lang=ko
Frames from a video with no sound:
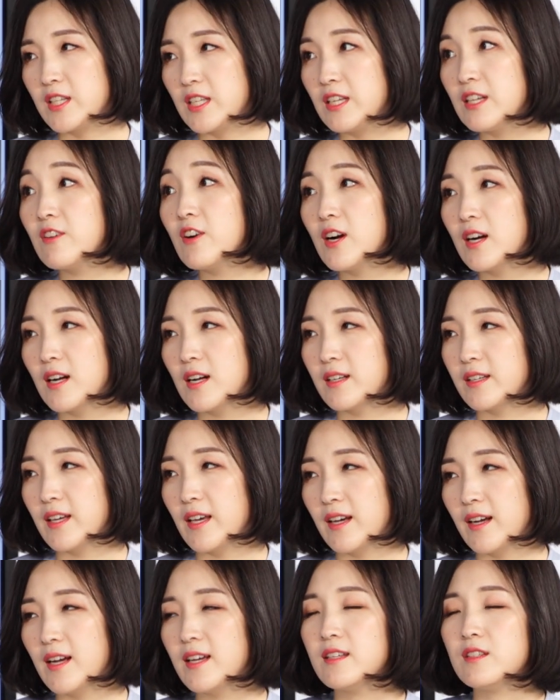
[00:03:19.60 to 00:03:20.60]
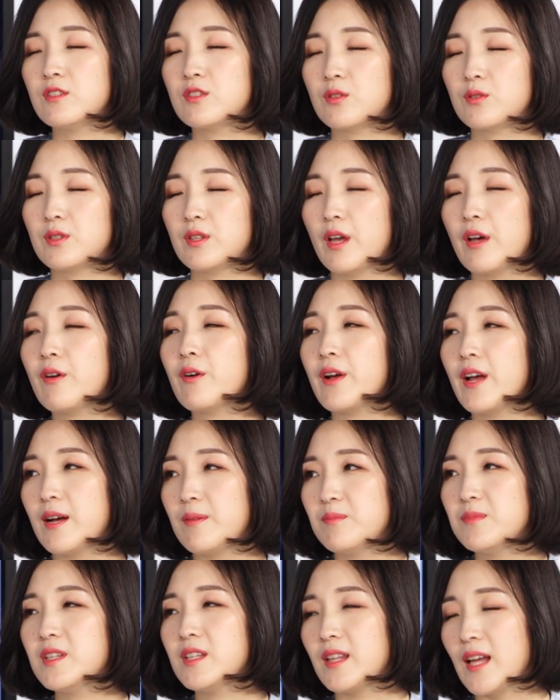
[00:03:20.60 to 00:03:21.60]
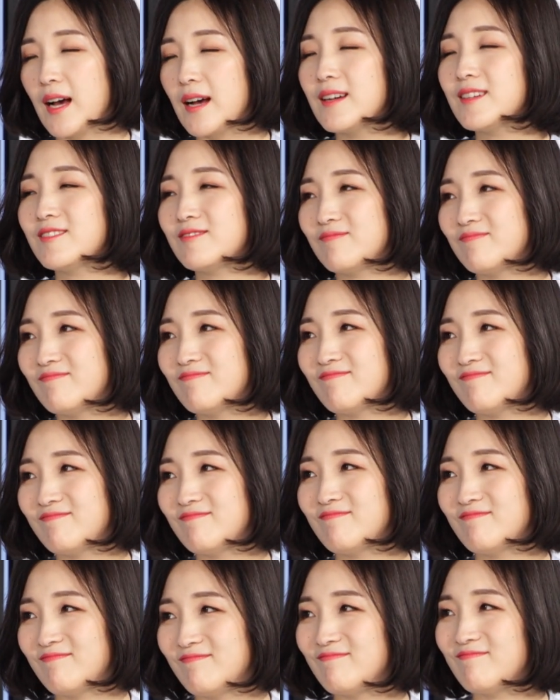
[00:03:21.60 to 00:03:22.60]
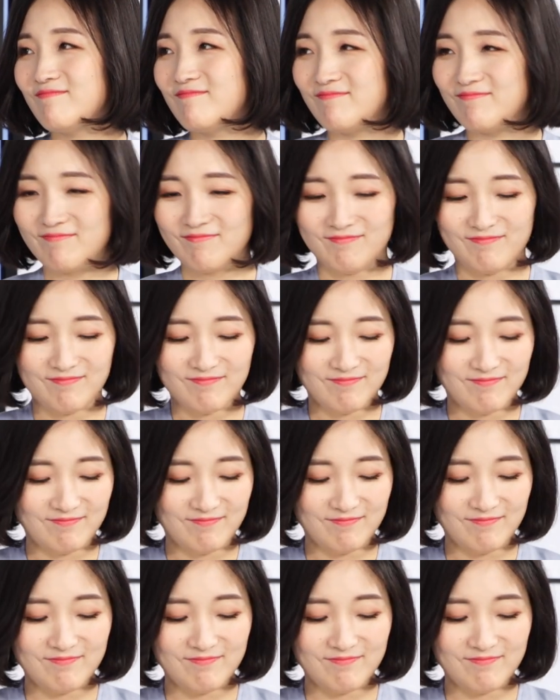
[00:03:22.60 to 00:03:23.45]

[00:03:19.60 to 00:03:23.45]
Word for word: 인과관계가 인정이 되어야 합니다. 그렇군요. 좀 따지는